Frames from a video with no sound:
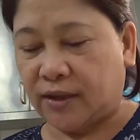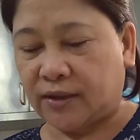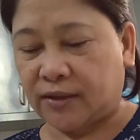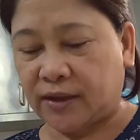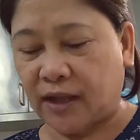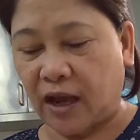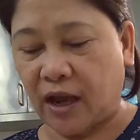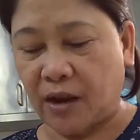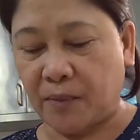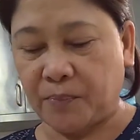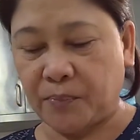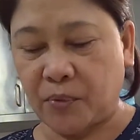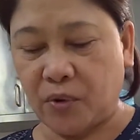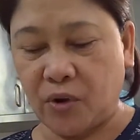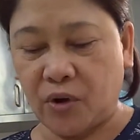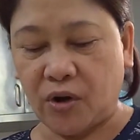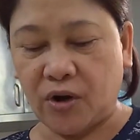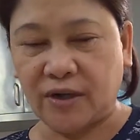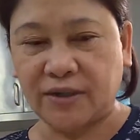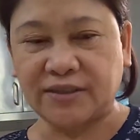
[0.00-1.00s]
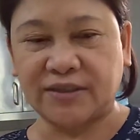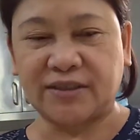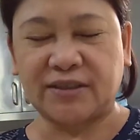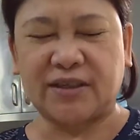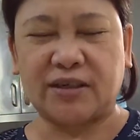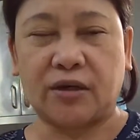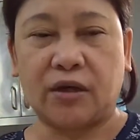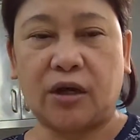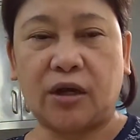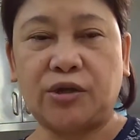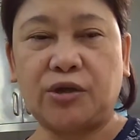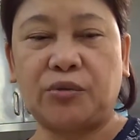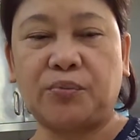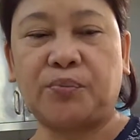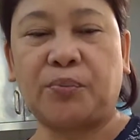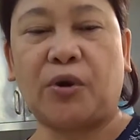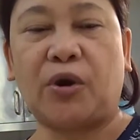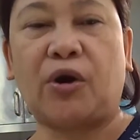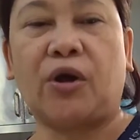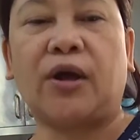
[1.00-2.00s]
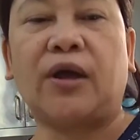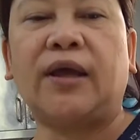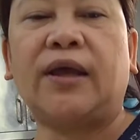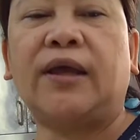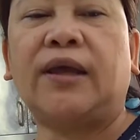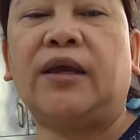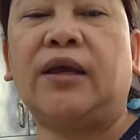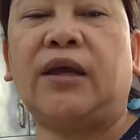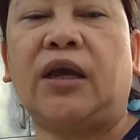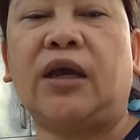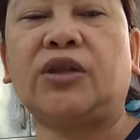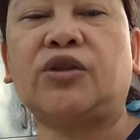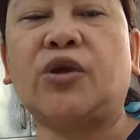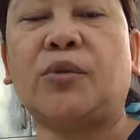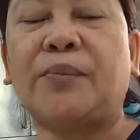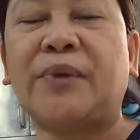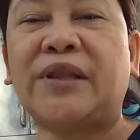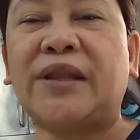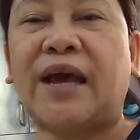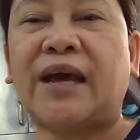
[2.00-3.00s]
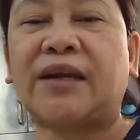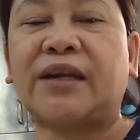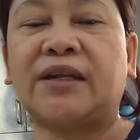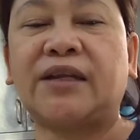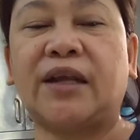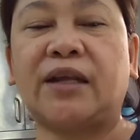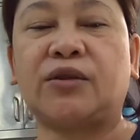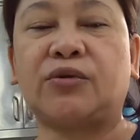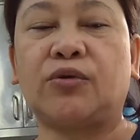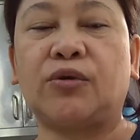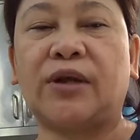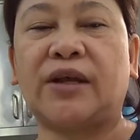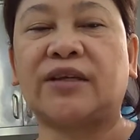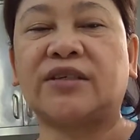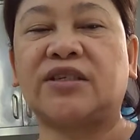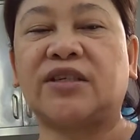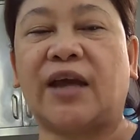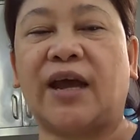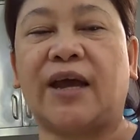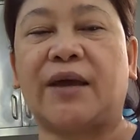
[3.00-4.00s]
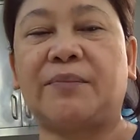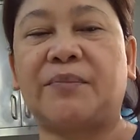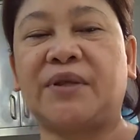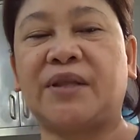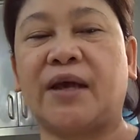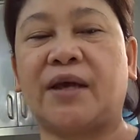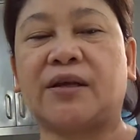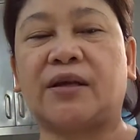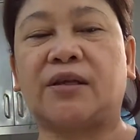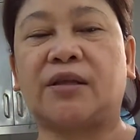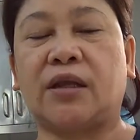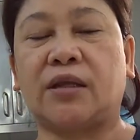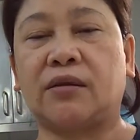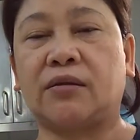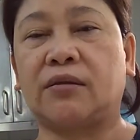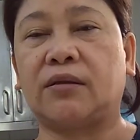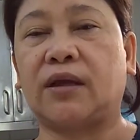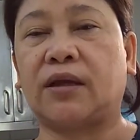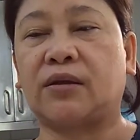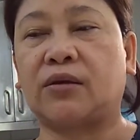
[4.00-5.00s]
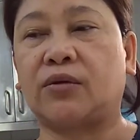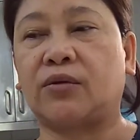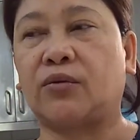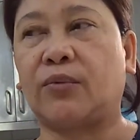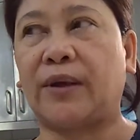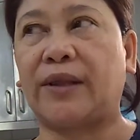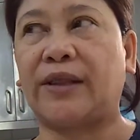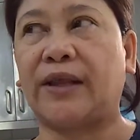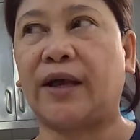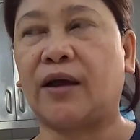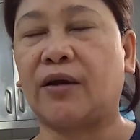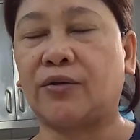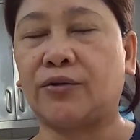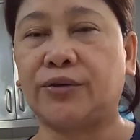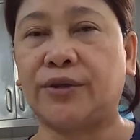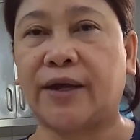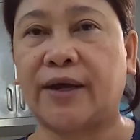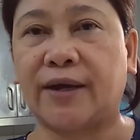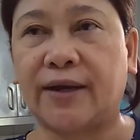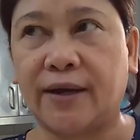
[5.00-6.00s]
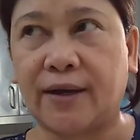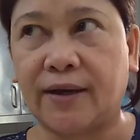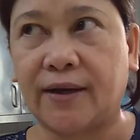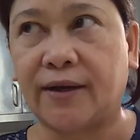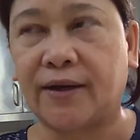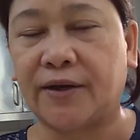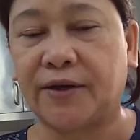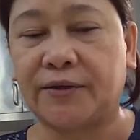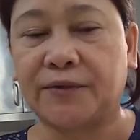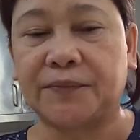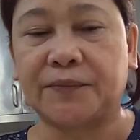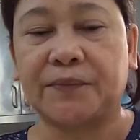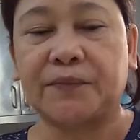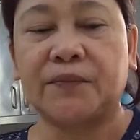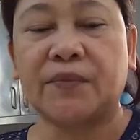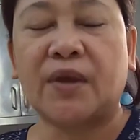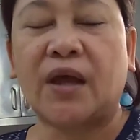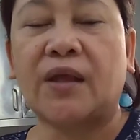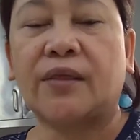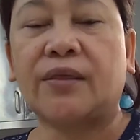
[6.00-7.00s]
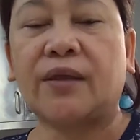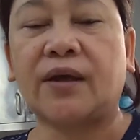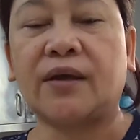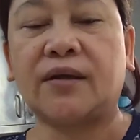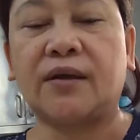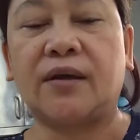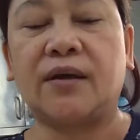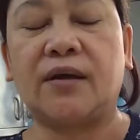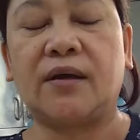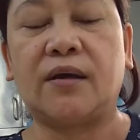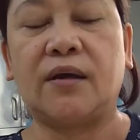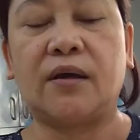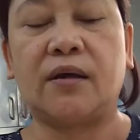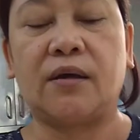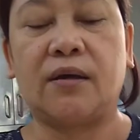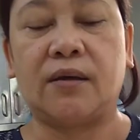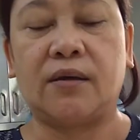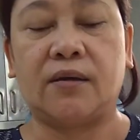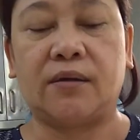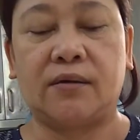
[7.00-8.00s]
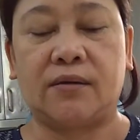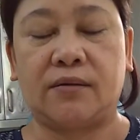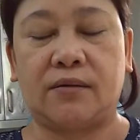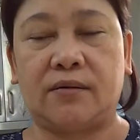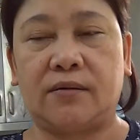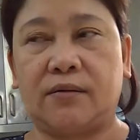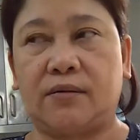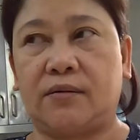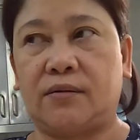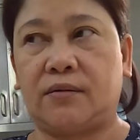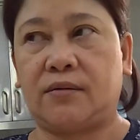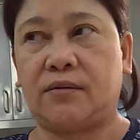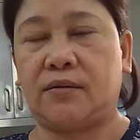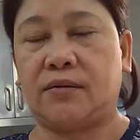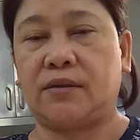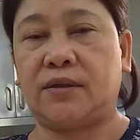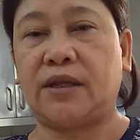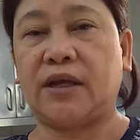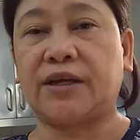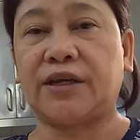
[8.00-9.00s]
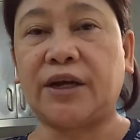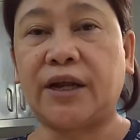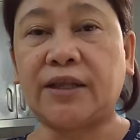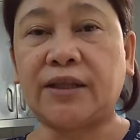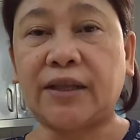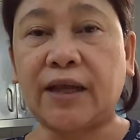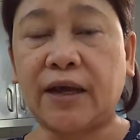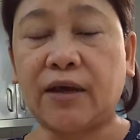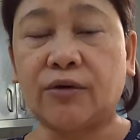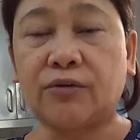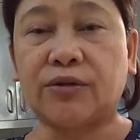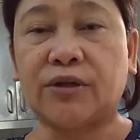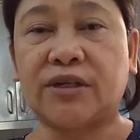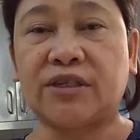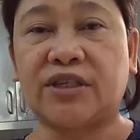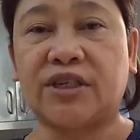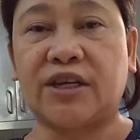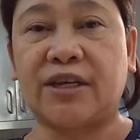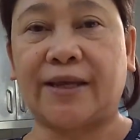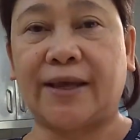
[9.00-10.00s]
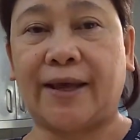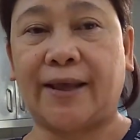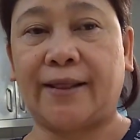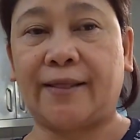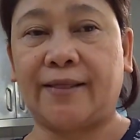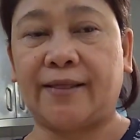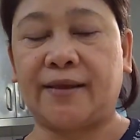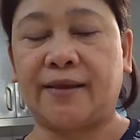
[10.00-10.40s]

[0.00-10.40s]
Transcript: tapos, ayun po, eto minarinate ko lang siya. Minarinate. Nagkuhan lang ako ng... Uh, nag... Uh, nag-grind lang ako ng chicken.